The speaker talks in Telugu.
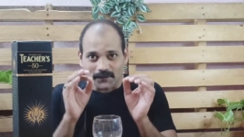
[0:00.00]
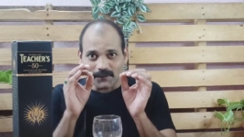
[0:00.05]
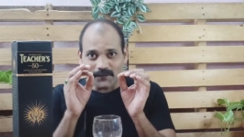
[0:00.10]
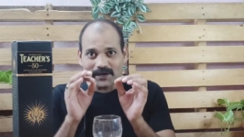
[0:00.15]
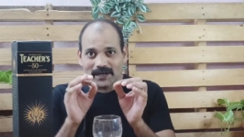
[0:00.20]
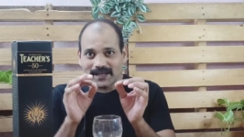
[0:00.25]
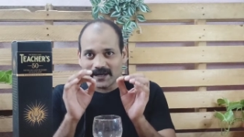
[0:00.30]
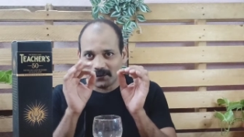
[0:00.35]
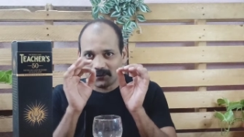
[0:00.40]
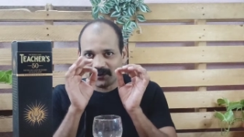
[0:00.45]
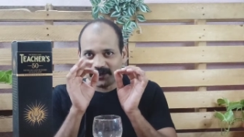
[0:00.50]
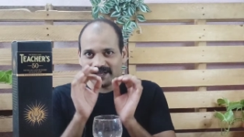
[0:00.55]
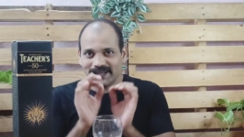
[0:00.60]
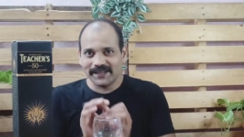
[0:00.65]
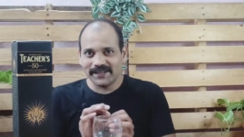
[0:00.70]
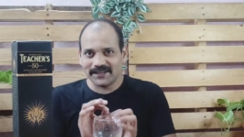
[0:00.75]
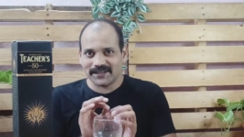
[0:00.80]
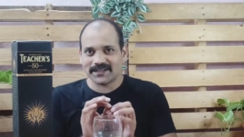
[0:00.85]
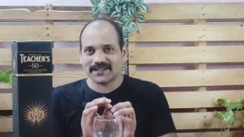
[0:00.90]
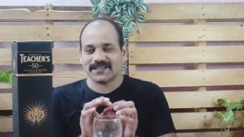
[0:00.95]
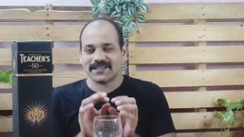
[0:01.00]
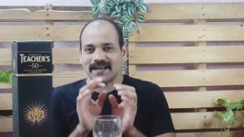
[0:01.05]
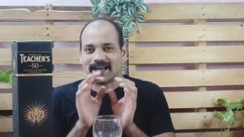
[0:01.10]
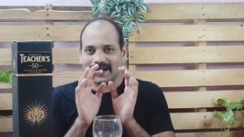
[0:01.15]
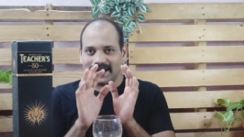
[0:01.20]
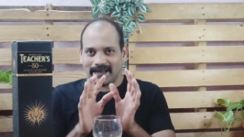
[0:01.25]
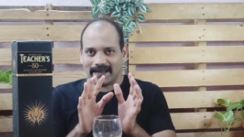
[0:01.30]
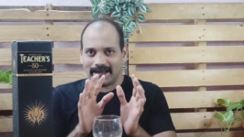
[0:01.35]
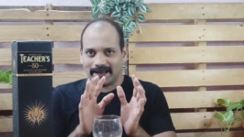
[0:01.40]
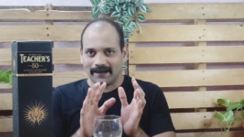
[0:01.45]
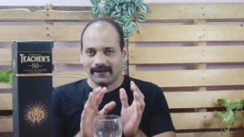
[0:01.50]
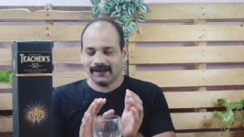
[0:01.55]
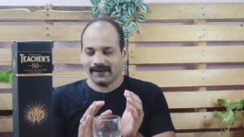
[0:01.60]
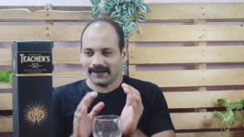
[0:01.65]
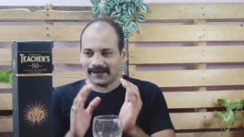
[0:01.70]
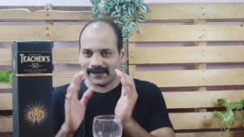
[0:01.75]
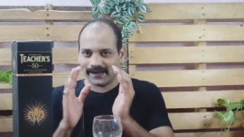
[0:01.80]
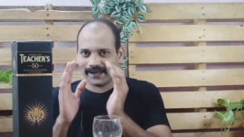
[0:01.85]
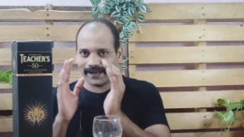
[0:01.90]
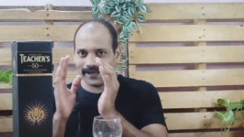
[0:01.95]
విలియం టీచర్స్ అనే ఆయన
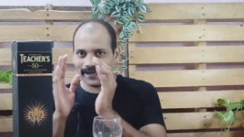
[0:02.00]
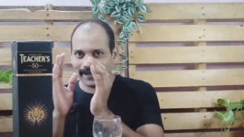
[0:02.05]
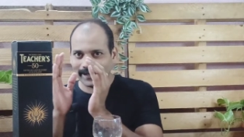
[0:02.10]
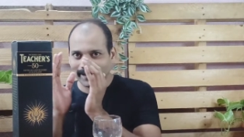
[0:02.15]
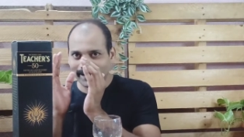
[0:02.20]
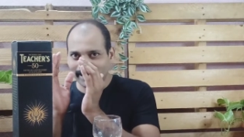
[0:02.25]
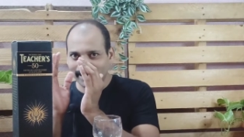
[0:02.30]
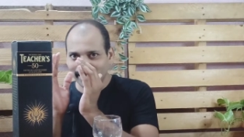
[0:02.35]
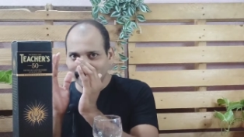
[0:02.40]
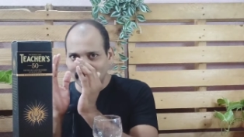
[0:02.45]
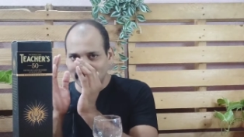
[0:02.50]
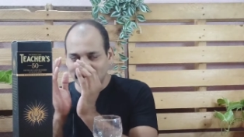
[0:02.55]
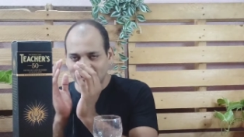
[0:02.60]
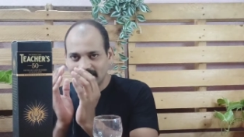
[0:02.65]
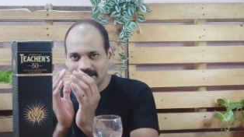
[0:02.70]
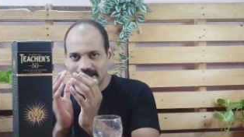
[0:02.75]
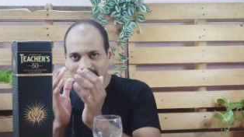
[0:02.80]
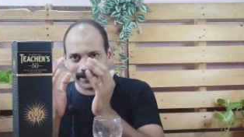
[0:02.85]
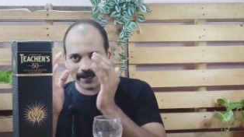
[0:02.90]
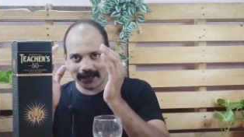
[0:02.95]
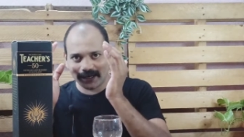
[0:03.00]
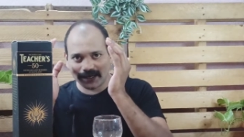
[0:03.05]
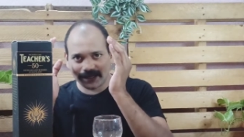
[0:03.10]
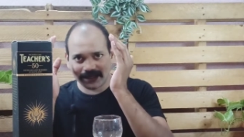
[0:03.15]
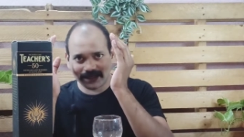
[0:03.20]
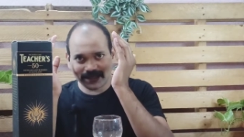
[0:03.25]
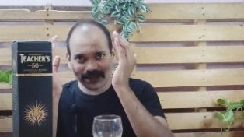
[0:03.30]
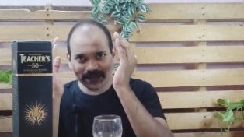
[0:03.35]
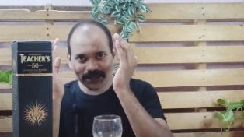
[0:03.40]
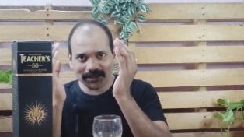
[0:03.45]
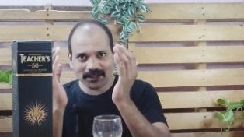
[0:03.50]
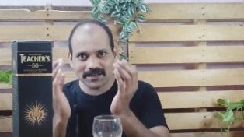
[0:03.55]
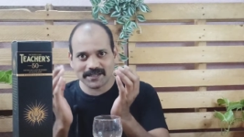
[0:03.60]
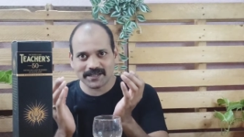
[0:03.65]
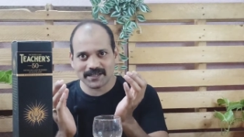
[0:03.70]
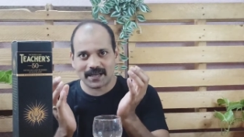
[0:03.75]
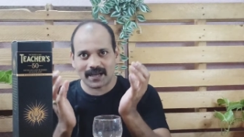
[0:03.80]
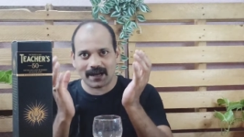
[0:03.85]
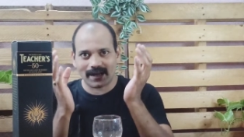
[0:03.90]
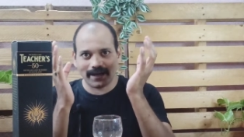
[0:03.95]
ఈ అసలు ఈ
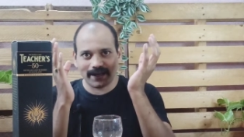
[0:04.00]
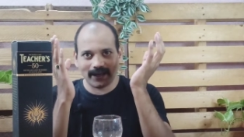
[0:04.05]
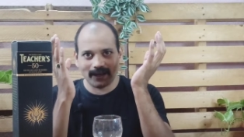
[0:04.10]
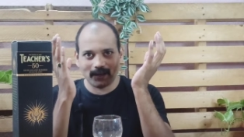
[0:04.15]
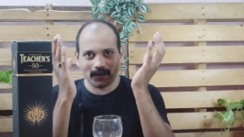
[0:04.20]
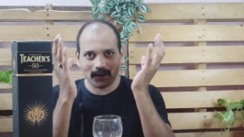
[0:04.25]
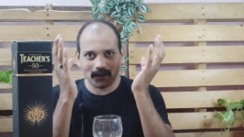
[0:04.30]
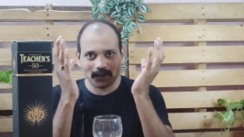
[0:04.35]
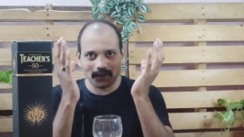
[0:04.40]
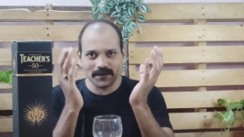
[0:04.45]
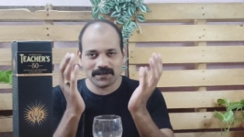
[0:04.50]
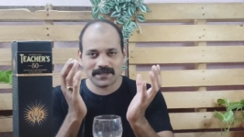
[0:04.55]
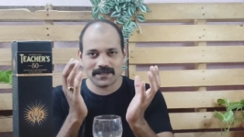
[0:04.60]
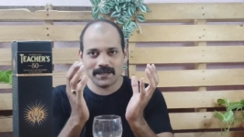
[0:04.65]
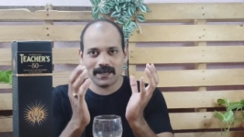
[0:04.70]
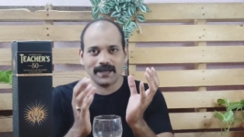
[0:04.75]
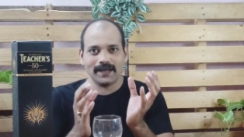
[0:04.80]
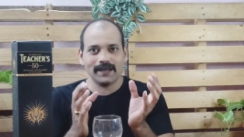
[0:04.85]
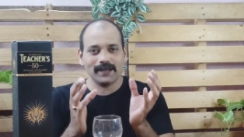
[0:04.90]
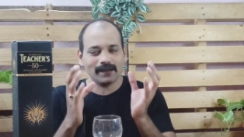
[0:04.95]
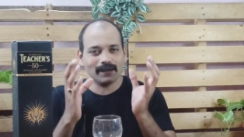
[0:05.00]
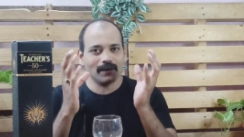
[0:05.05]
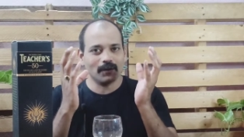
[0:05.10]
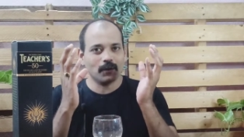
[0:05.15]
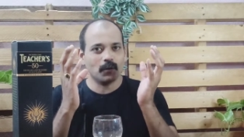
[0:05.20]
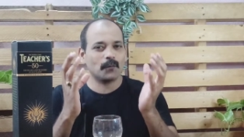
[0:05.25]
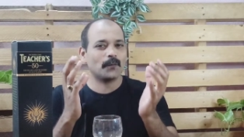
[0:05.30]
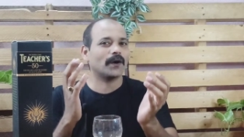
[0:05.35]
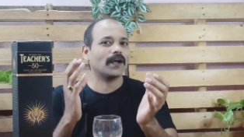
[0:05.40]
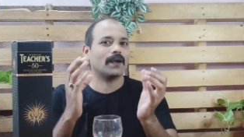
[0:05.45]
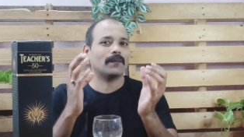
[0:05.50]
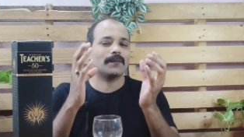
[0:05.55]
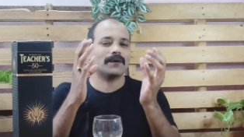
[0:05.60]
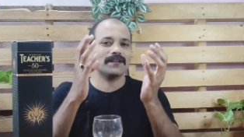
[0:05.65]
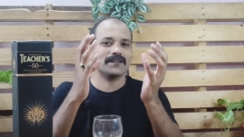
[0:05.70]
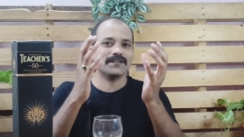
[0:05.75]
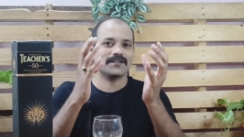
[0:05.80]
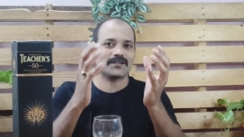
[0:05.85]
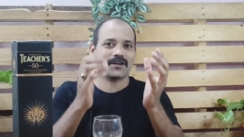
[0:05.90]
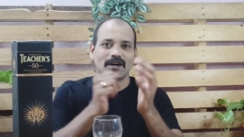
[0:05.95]
టీచర్స్ అనే ఒక విస్కీకి
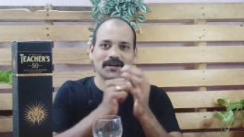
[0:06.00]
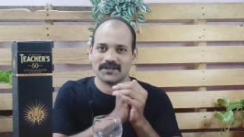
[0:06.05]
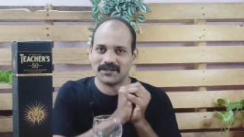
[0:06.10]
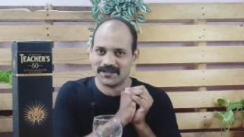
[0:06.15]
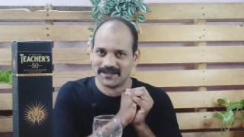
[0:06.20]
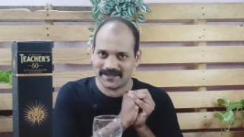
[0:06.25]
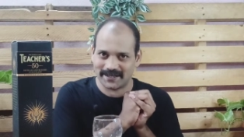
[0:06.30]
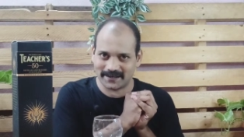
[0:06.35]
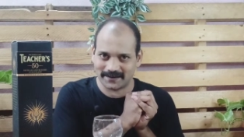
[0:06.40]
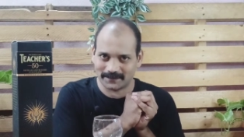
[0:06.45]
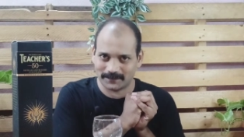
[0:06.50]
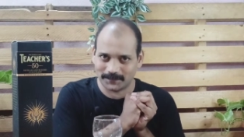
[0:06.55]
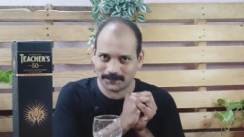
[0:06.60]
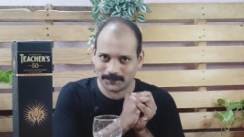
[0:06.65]
రూపకల్పన స్టార్ట్ చేశారు